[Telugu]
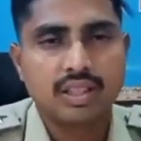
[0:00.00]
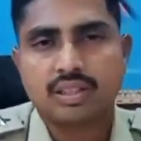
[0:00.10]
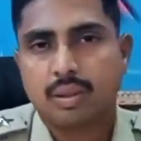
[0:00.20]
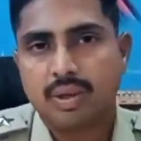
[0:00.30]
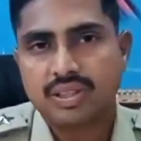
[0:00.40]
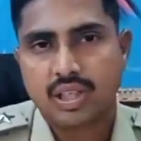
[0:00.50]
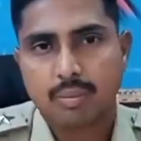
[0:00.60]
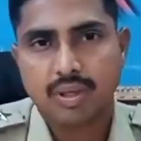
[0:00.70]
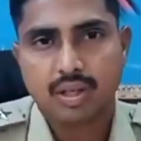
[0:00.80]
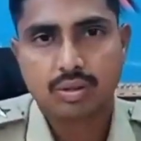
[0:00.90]
వచ్చిన సమాచారం
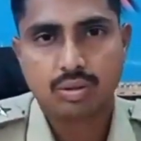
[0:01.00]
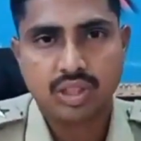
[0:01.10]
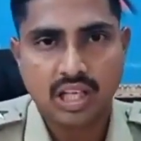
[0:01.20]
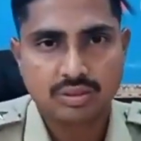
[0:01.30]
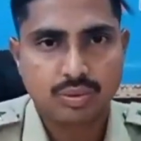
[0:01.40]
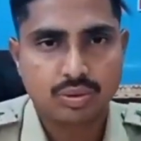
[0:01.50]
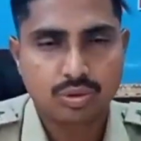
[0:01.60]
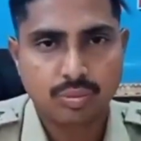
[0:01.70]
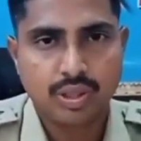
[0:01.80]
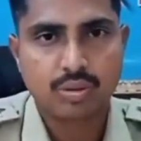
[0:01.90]
మేరకు టాస్క్ ఫోర్స్
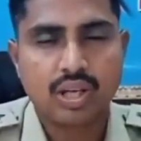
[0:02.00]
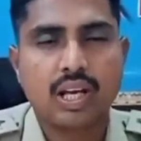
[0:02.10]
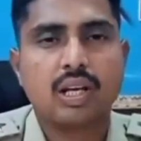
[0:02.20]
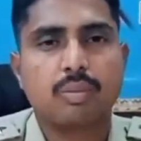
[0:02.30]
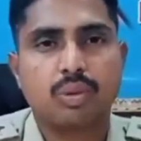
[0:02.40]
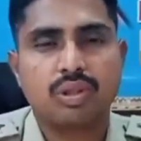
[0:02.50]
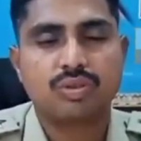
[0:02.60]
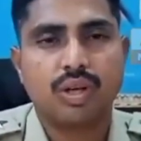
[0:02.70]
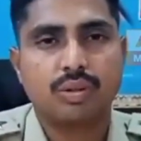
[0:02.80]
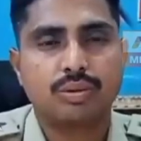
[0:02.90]
మరియు యాలాల పోలీసు
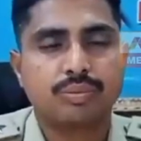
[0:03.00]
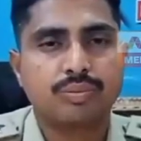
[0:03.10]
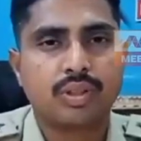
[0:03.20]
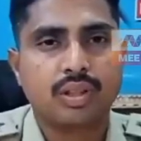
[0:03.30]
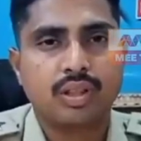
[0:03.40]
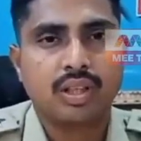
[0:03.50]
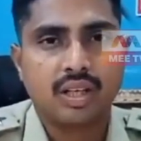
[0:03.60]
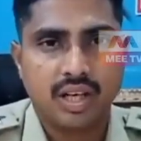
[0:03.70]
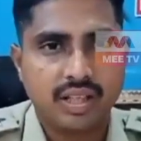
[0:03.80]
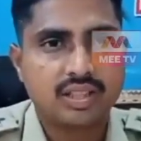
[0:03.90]
వారు
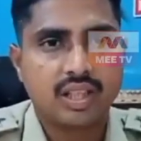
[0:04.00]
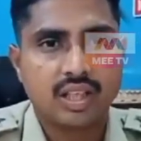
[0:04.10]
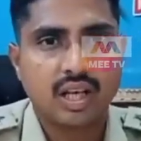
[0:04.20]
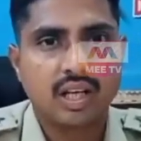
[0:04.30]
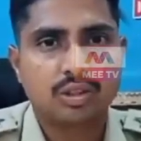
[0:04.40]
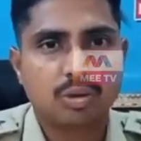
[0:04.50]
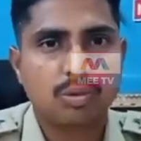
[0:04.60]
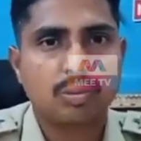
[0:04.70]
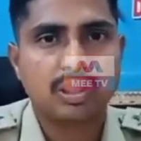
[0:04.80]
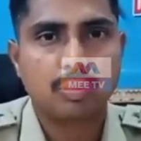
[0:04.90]
రైడ్ చేయగా
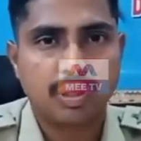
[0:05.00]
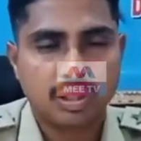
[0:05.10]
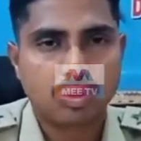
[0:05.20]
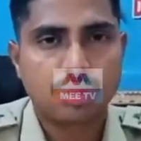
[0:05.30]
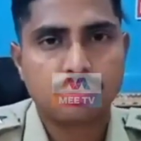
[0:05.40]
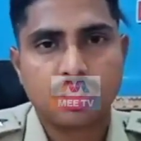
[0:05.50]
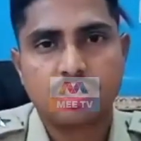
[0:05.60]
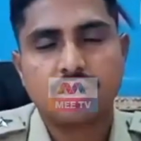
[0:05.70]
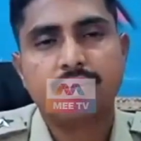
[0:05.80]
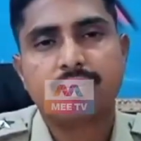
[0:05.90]
తొమ్మిది మందిని పట్టుకోవడం
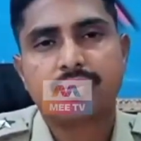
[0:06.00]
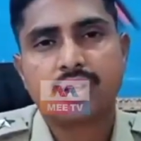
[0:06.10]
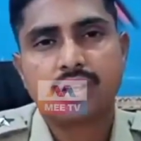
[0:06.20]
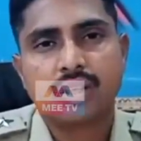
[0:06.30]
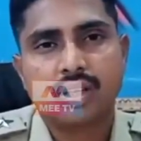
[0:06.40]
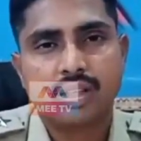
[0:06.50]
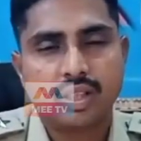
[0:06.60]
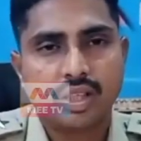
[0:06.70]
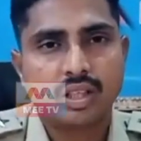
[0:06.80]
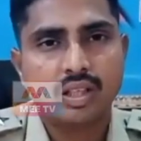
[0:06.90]
జరిగింది
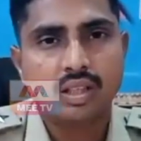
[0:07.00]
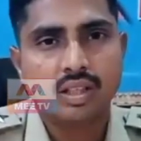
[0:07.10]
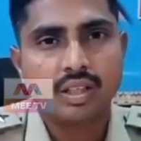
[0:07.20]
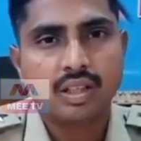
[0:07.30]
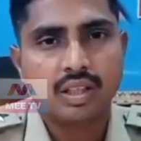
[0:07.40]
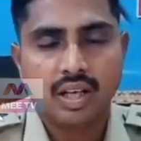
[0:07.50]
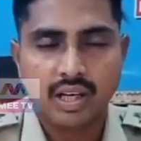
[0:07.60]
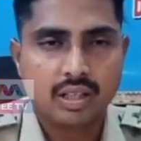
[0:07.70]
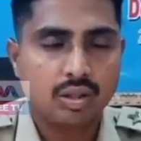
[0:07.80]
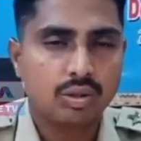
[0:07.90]
ఇది
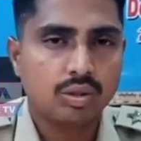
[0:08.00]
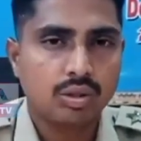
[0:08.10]
రైడ్లో